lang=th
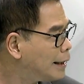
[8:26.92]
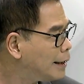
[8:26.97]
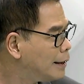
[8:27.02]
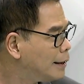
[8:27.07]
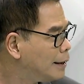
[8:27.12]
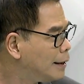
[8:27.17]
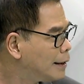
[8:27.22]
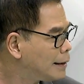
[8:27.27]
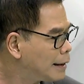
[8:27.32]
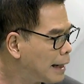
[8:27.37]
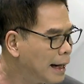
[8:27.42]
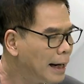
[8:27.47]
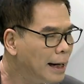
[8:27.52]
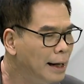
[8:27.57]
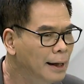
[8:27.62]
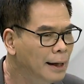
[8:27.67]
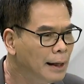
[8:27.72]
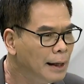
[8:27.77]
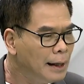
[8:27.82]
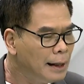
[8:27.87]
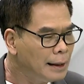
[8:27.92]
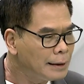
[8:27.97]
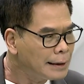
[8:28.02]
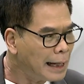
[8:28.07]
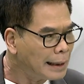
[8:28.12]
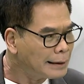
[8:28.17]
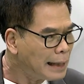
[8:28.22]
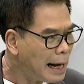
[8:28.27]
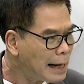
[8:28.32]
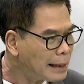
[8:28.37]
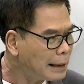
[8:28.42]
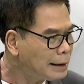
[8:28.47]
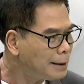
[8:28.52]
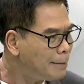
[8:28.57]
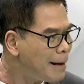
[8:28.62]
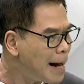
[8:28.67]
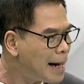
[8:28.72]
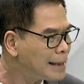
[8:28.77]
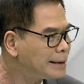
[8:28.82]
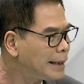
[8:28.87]
นี้นะฮะจัดตั้งรั
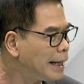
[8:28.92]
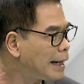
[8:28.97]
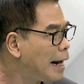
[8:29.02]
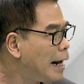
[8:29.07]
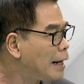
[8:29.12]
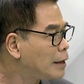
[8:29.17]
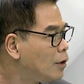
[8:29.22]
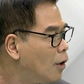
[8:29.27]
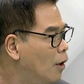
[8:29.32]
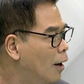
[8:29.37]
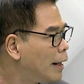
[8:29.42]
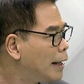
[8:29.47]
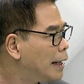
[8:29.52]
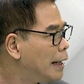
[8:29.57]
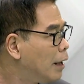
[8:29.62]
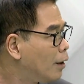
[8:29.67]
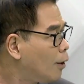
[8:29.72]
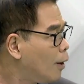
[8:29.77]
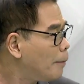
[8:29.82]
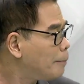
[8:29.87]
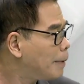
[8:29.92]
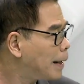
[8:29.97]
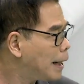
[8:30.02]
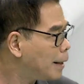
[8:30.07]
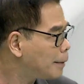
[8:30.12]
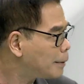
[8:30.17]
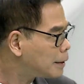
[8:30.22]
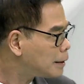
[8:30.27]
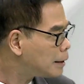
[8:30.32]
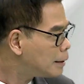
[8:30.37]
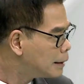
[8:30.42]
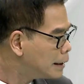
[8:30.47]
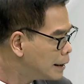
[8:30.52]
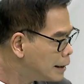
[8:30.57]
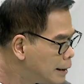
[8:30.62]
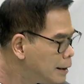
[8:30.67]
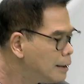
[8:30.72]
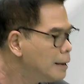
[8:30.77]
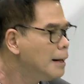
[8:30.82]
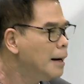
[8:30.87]
ฐบาลเสียงข้างน้อย แล้วก็เป็นห
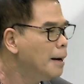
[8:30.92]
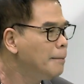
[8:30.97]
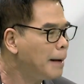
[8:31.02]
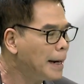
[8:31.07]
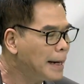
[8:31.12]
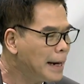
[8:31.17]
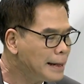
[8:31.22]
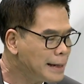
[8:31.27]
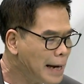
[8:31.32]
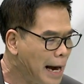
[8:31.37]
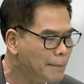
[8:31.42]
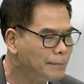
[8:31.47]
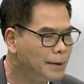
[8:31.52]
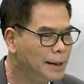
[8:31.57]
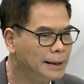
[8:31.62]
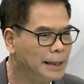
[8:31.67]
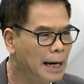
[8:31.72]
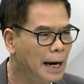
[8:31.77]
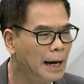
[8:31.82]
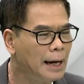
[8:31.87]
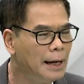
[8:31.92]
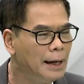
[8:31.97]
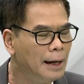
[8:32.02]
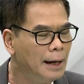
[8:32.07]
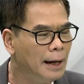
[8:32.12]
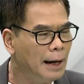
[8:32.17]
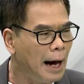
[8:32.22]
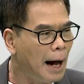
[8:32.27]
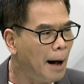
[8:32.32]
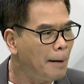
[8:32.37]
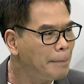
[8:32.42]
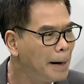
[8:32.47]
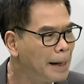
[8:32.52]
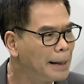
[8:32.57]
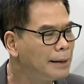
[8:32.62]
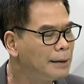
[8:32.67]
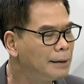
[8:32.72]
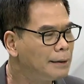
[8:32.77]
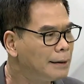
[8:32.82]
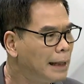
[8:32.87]
รือพยายามที่จะเป็
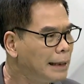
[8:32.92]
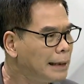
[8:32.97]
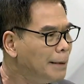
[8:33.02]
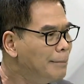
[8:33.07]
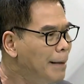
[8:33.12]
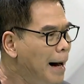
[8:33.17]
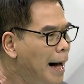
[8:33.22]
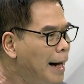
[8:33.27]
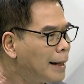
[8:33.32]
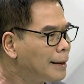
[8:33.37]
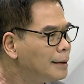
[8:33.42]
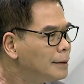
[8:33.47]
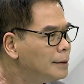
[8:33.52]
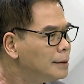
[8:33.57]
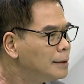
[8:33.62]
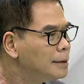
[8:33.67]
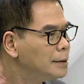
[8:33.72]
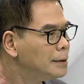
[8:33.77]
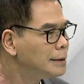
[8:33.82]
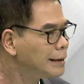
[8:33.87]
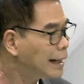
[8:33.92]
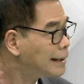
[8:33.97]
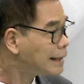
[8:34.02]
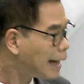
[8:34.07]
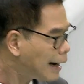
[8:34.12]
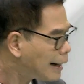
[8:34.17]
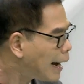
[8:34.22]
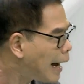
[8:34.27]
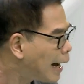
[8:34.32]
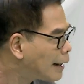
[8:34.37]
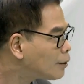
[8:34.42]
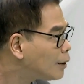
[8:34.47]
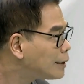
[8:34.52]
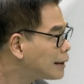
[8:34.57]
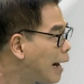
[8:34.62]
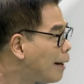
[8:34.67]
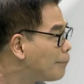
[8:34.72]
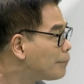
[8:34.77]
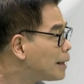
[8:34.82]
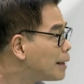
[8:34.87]
นรัฐบาลรักษาการก็
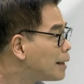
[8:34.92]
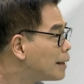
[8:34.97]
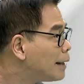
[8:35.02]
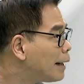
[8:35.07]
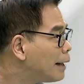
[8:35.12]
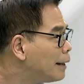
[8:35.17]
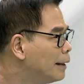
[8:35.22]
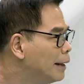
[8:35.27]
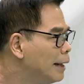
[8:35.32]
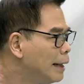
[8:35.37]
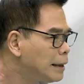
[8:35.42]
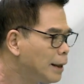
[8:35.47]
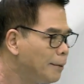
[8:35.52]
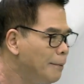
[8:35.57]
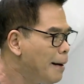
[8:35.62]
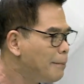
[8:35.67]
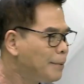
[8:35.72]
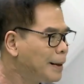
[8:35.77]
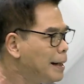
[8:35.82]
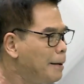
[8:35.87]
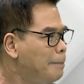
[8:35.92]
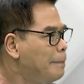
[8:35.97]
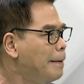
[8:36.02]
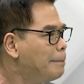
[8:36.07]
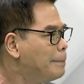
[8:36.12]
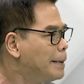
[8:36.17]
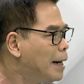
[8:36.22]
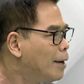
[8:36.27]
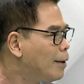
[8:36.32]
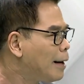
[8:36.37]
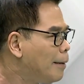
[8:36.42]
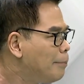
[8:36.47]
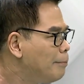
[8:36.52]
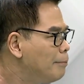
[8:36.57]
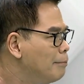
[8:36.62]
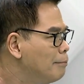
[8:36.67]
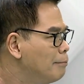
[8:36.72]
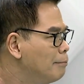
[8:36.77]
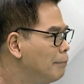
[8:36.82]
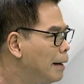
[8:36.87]
ตามทีนะแต่ว่าก็ได้เป๊บเดียวครับ
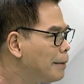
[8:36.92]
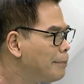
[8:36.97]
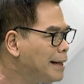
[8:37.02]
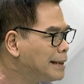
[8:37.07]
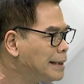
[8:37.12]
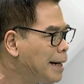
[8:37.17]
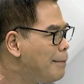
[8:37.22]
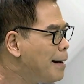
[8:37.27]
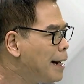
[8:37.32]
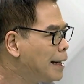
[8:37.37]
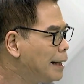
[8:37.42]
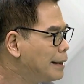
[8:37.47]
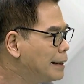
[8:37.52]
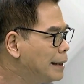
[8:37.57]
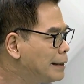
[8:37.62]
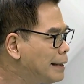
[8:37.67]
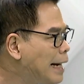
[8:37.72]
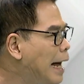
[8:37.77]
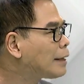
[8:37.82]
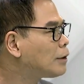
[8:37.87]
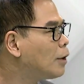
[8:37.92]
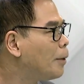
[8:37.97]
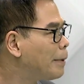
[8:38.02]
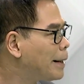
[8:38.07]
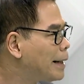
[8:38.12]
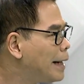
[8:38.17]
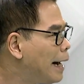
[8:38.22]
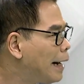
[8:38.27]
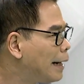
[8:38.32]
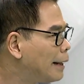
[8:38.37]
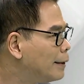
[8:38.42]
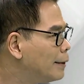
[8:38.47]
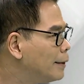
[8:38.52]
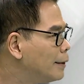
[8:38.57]
มันไม่สามารถที่จะเดินหน้าต่อไปได้